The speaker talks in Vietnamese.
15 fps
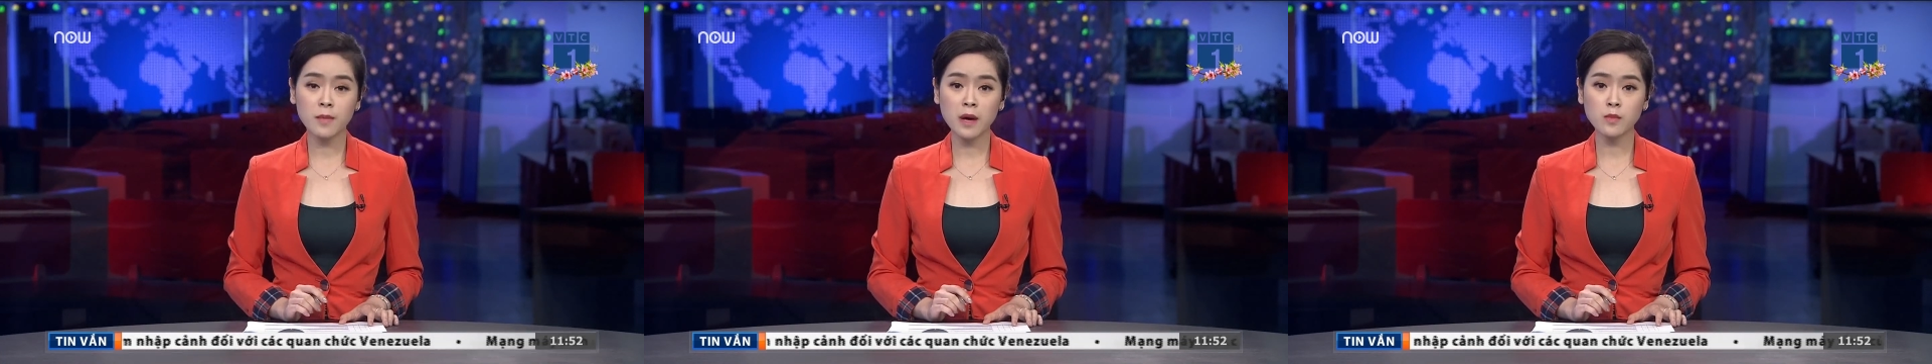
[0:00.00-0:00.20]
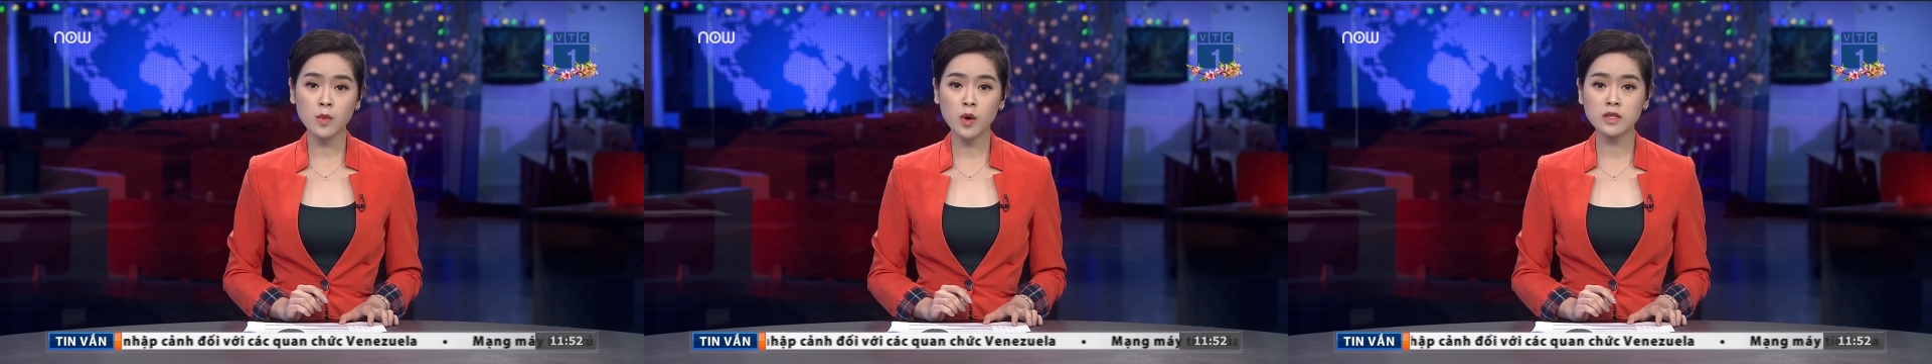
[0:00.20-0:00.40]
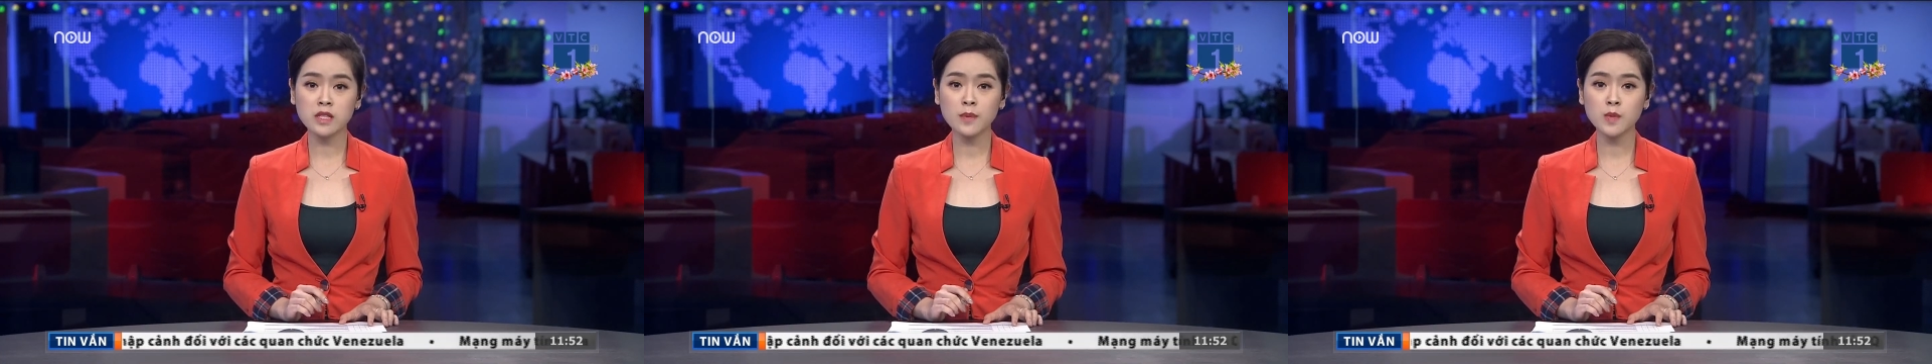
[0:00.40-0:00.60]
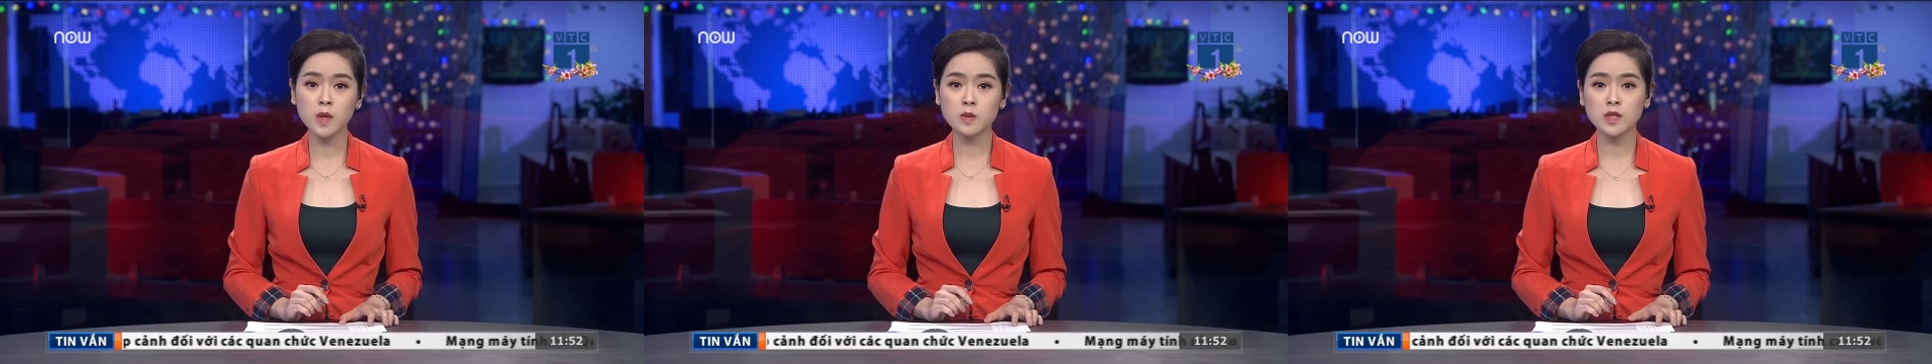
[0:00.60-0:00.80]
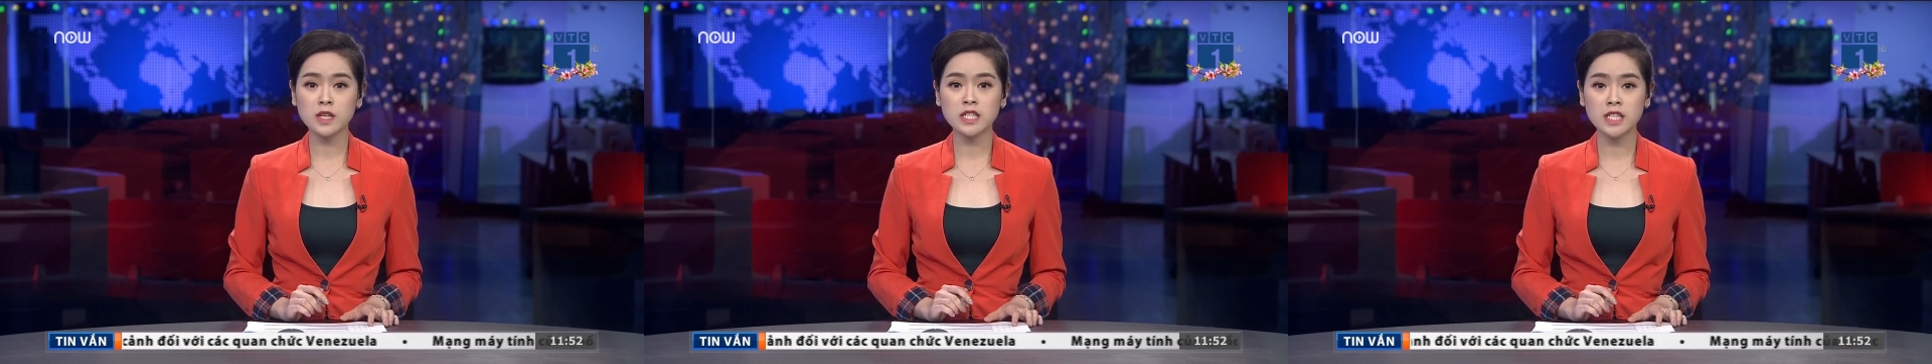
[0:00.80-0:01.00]
Bắc Bộ tiếp
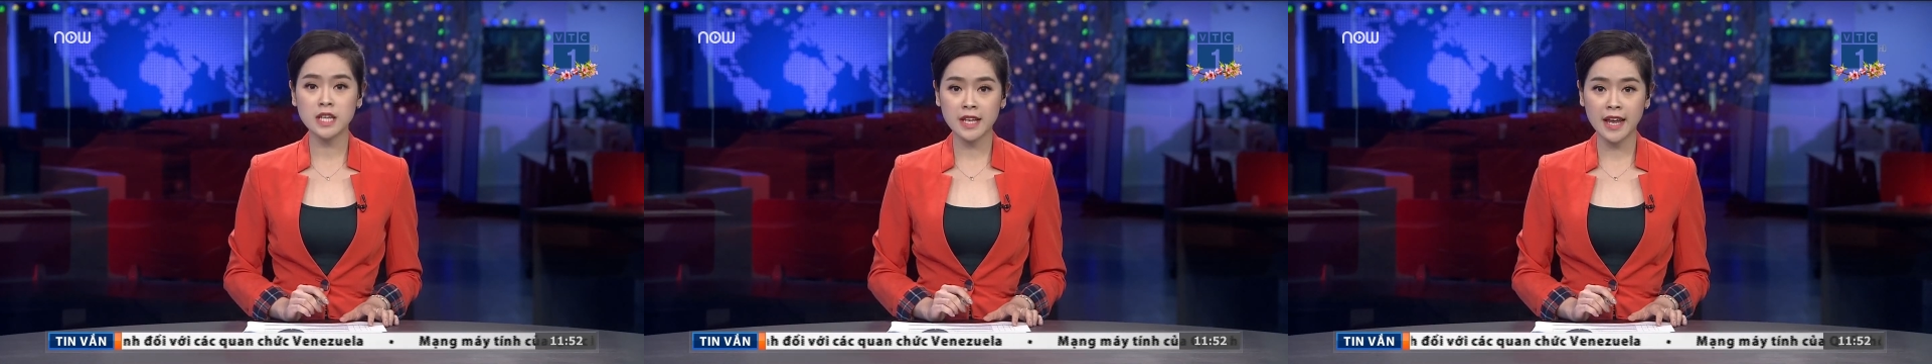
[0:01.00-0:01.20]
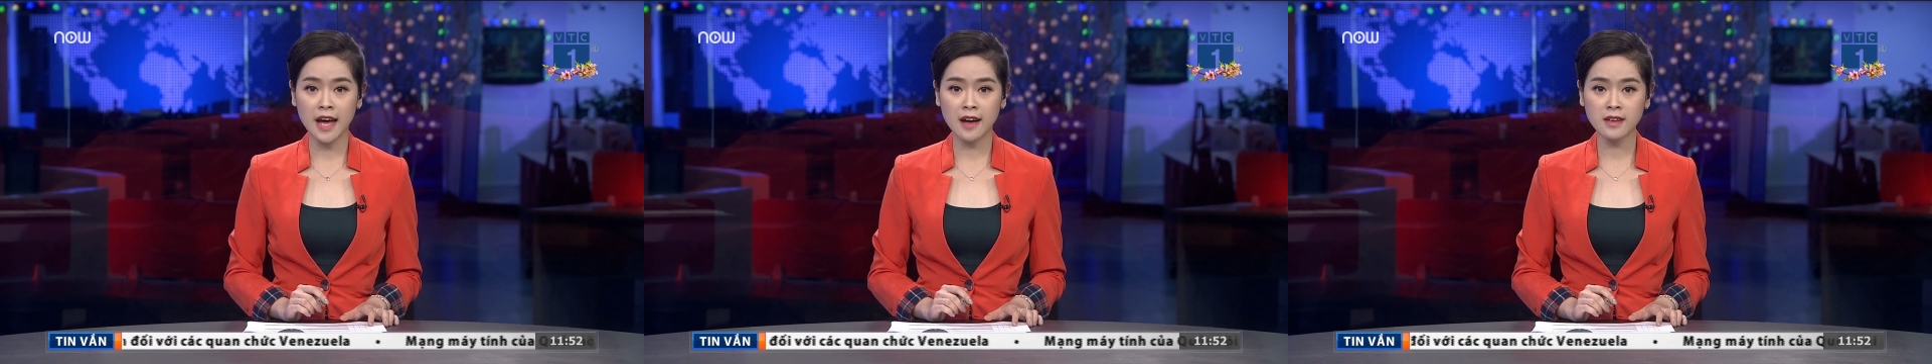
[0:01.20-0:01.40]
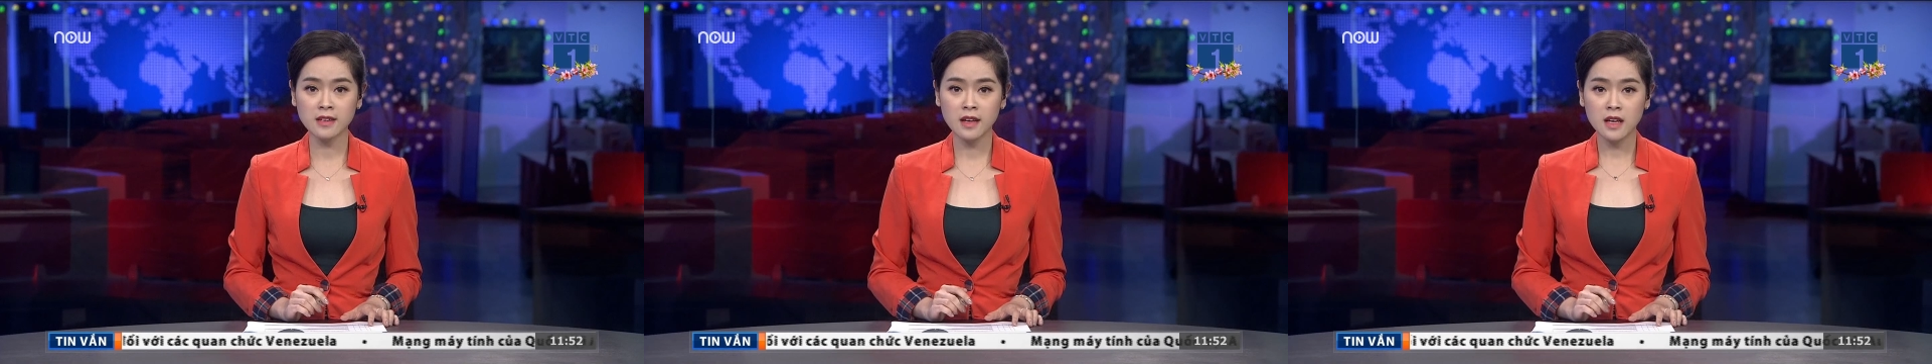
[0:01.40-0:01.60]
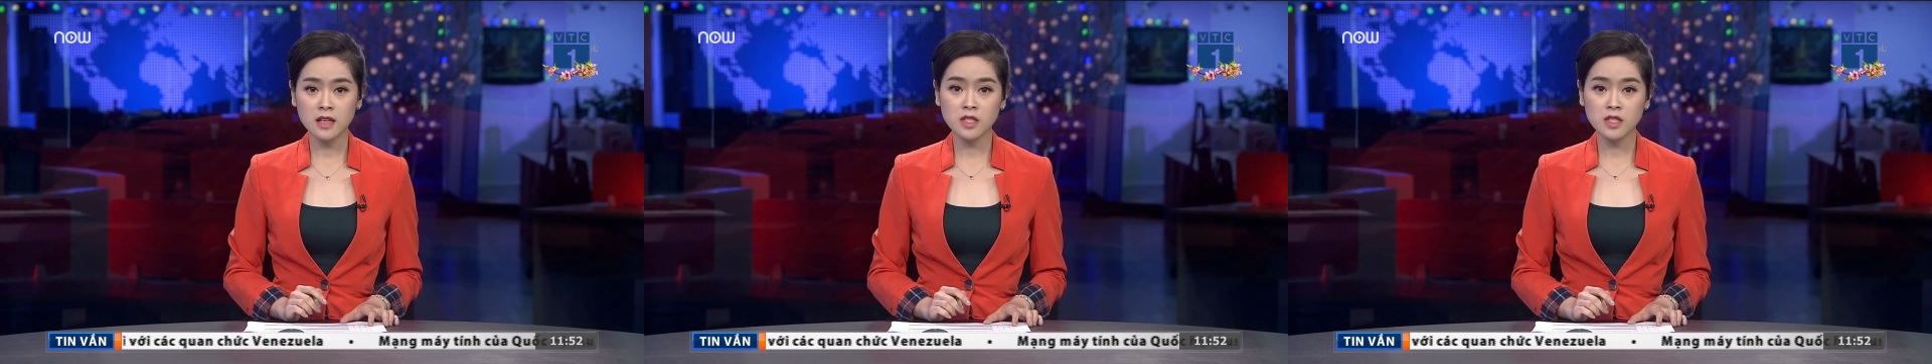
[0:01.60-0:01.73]
tục duy trì nắng.